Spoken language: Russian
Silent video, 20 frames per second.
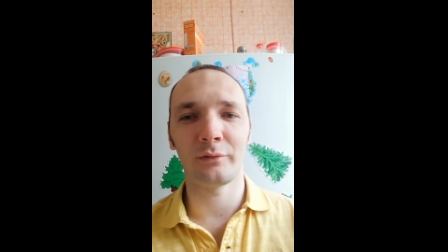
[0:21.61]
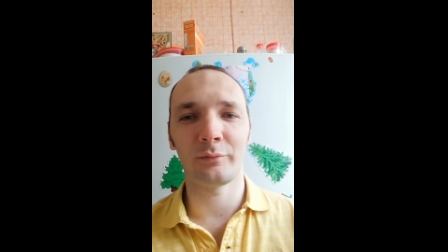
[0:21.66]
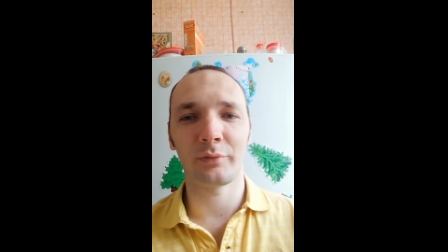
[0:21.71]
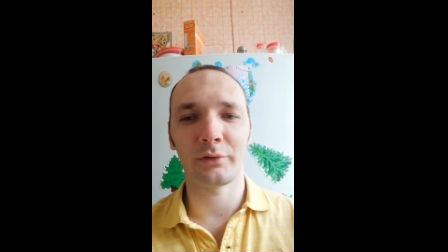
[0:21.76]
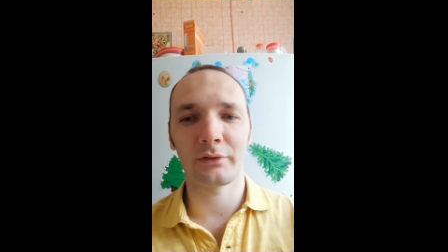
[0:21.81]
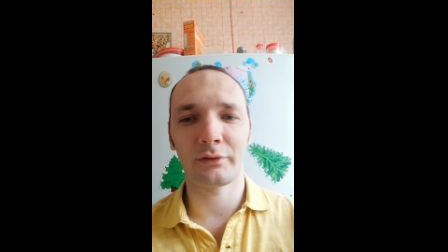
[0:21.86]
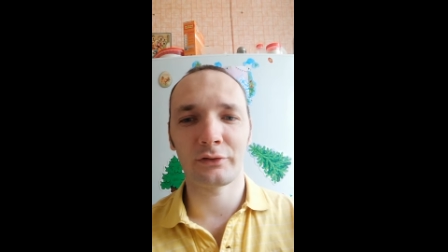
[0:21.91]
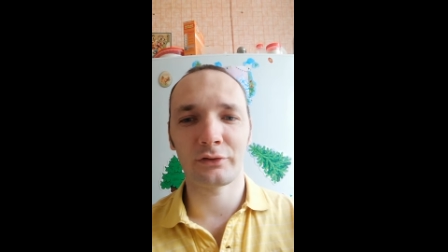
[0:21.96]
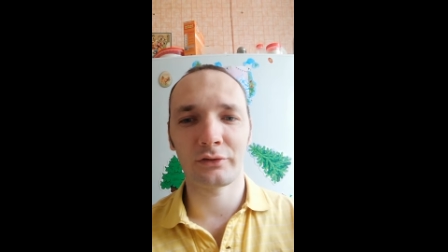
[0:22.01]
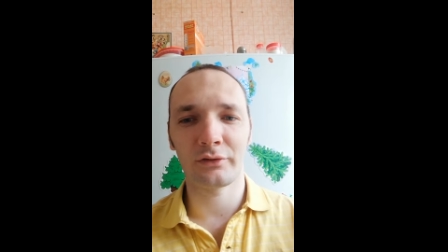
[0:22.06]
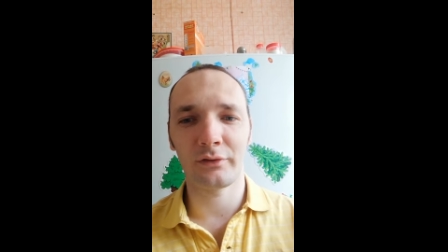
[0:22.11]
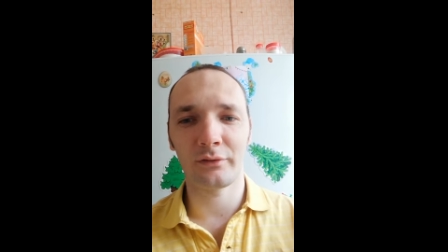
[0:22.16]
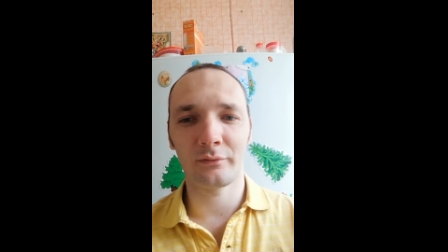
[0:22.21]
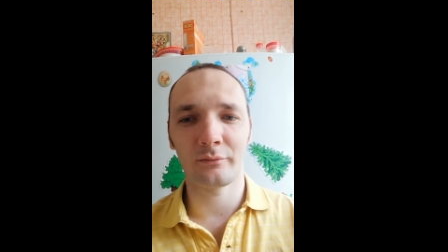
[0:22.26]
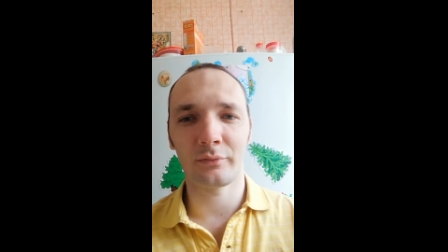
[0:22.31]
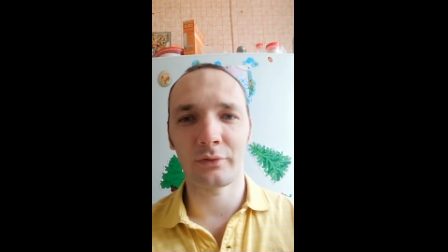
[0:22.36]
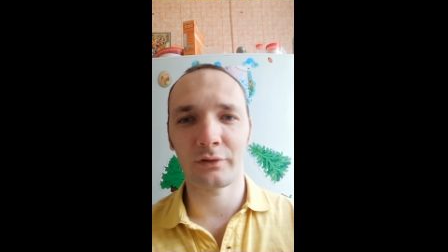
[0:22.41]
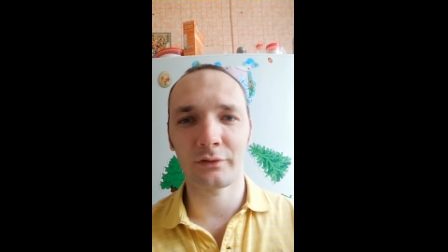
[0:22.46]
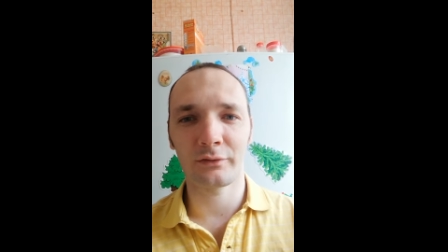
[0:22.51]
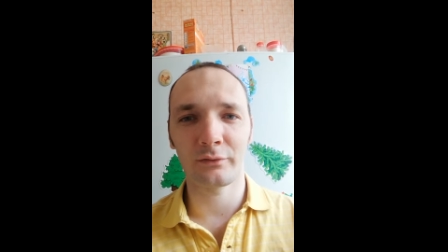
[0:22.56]
и по отношению к
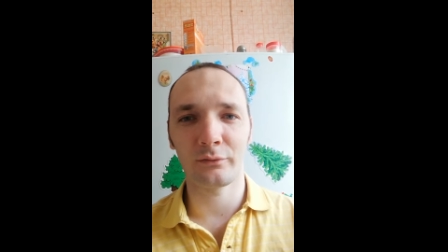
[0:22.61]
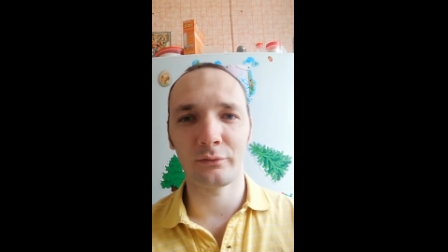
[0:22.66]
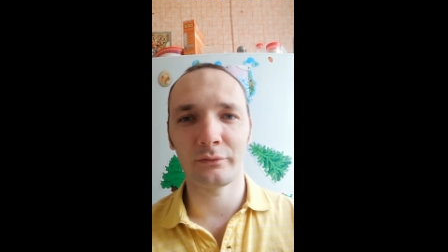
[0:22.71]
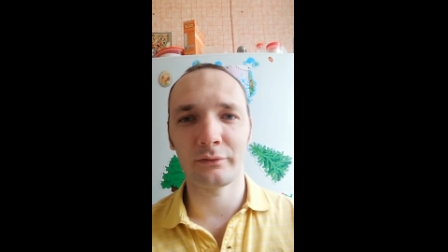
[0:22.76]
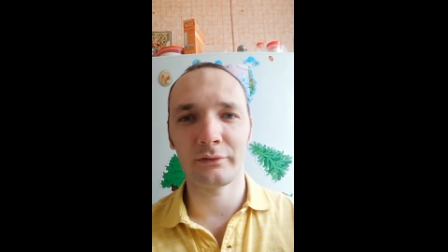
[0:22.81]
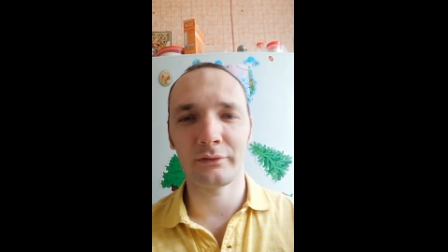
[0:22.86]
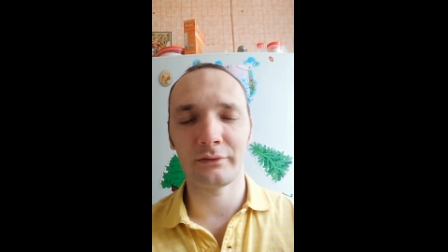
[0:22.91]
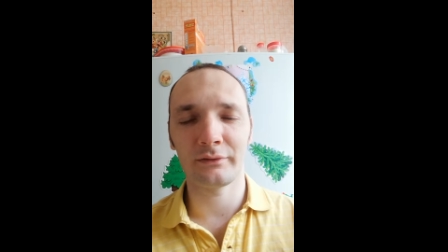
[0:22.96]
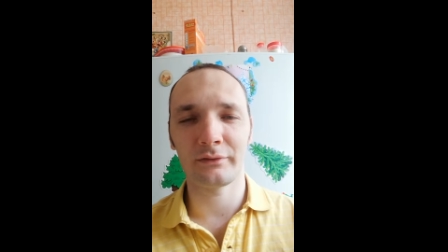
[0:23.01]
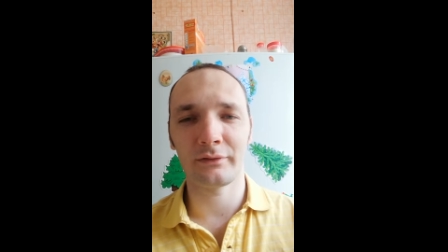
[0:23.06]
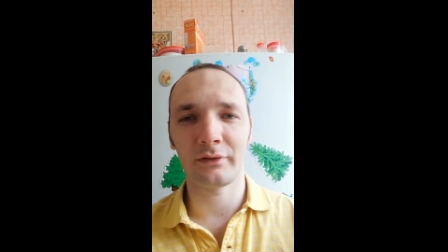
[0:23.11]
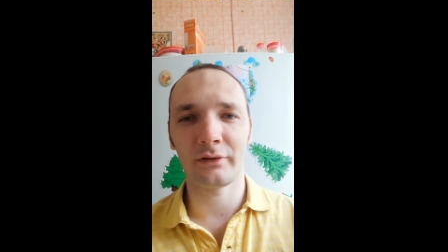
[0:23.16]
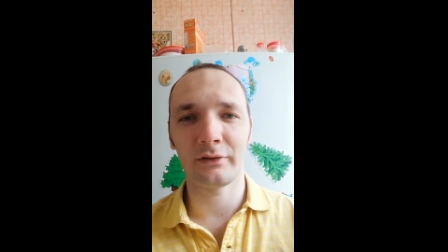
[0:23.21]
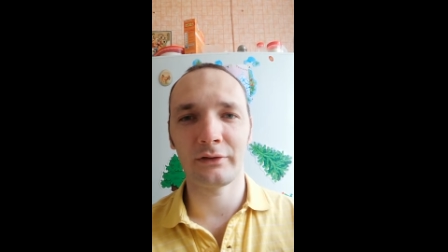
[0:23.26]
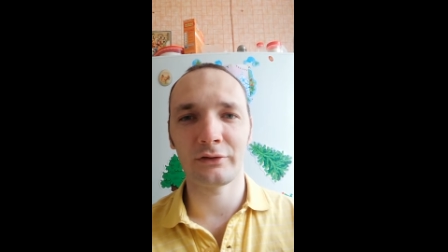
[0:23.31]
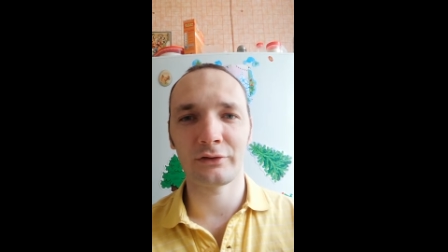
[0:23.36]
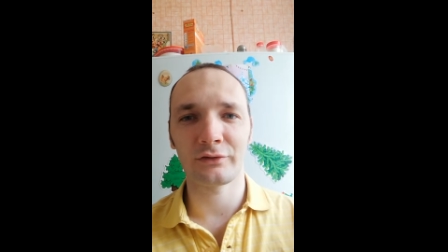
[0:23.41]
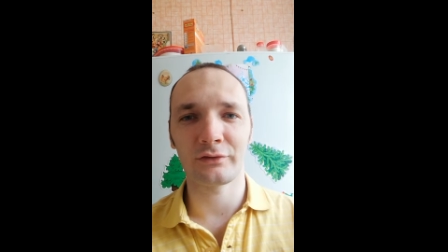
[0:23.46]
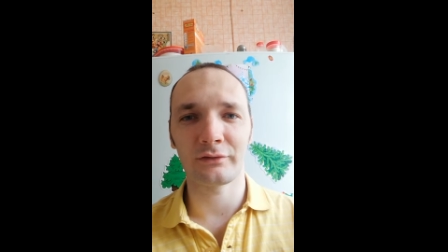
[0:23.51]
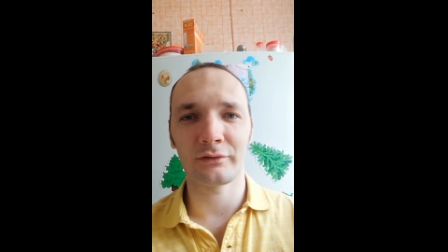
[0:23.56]
Барселоне это,
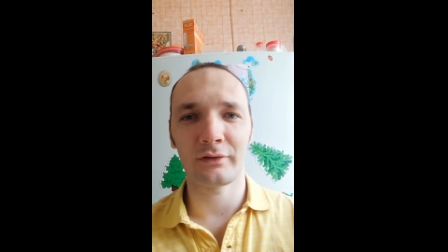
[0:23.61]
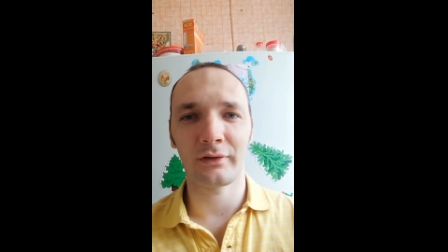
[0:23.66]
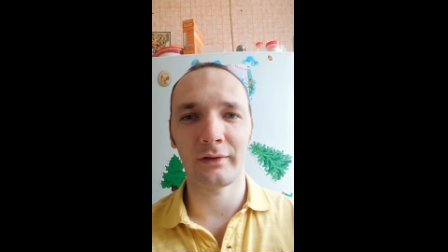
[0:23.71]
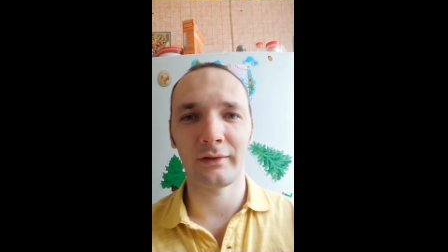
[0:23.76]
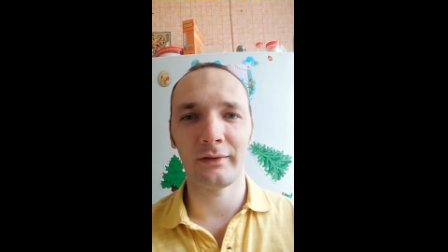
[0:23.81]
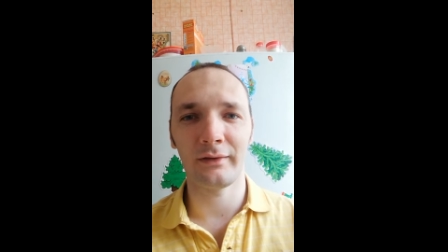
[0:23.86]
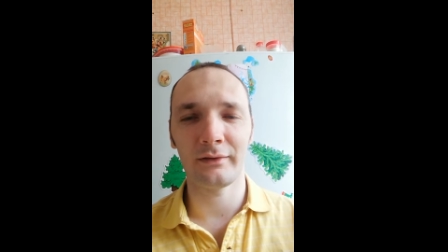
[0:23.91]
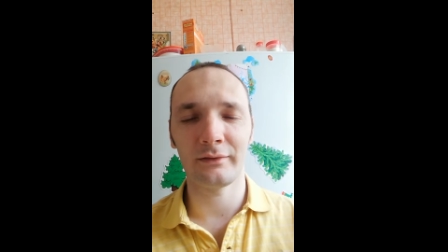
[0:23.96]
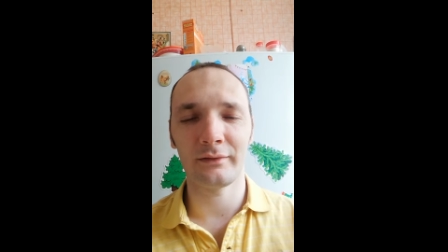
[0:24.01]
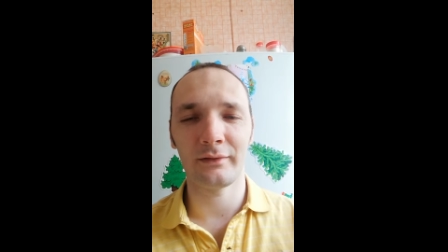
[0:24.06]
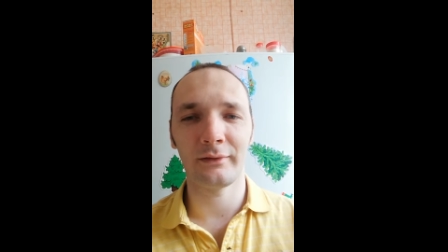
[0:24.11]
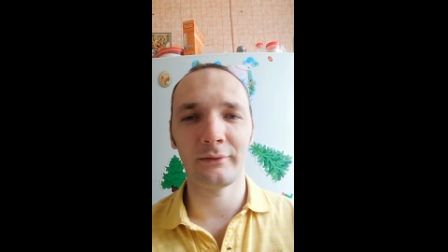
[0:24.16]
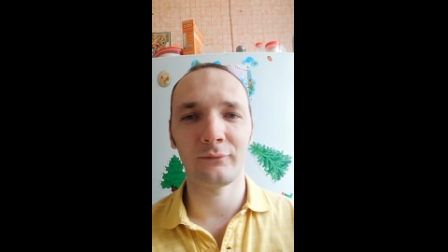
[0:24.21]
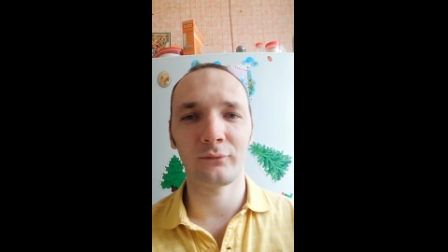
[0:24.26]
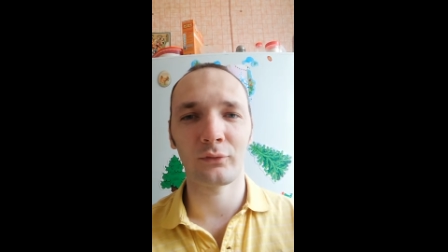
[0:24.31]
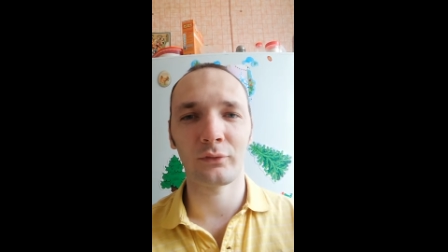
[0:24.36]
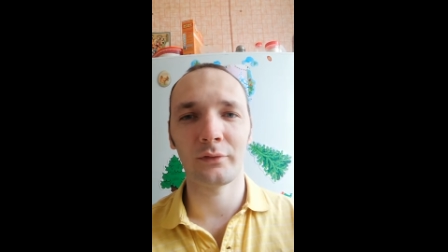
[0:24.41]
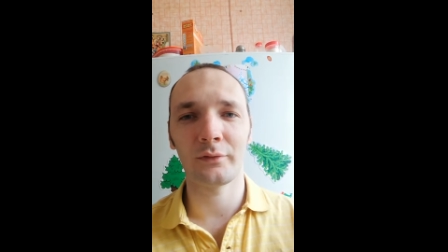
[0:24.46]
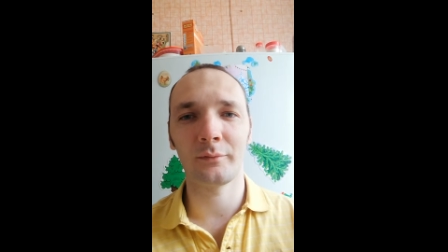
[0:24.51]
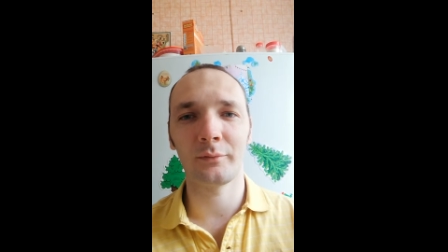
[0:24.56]
конечно, трагедия. Они
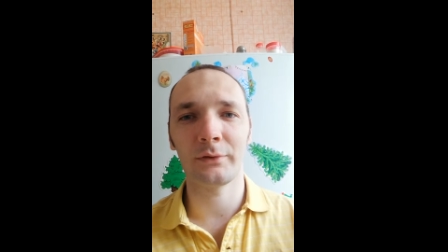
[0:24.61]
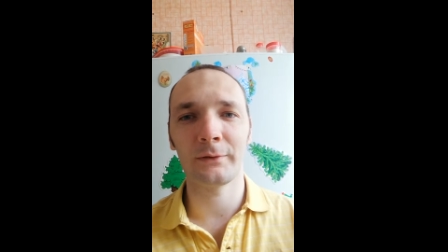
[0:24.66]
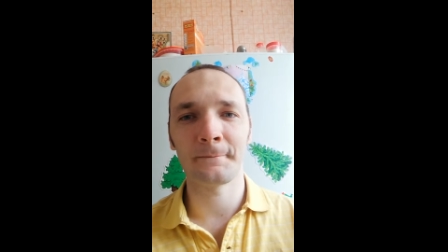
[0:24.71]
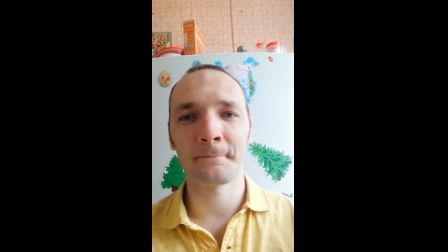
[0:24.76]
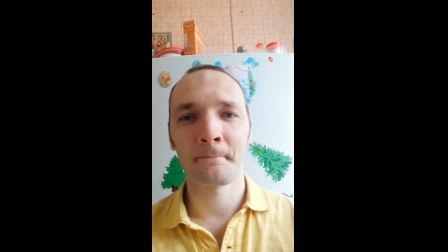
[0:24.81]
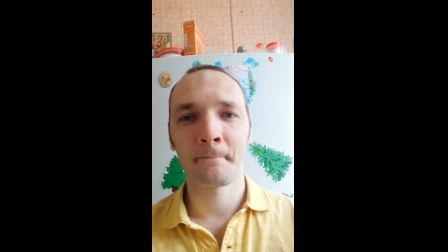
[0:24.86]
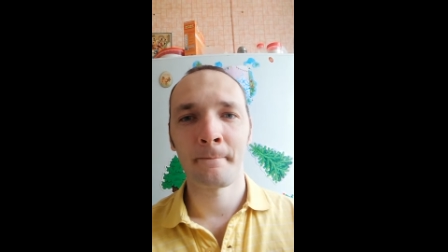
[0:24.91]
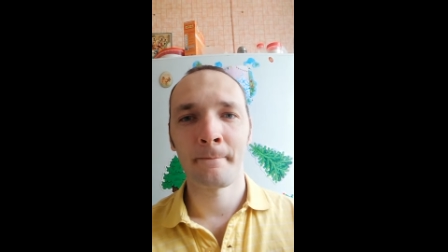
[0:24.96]
вроде бы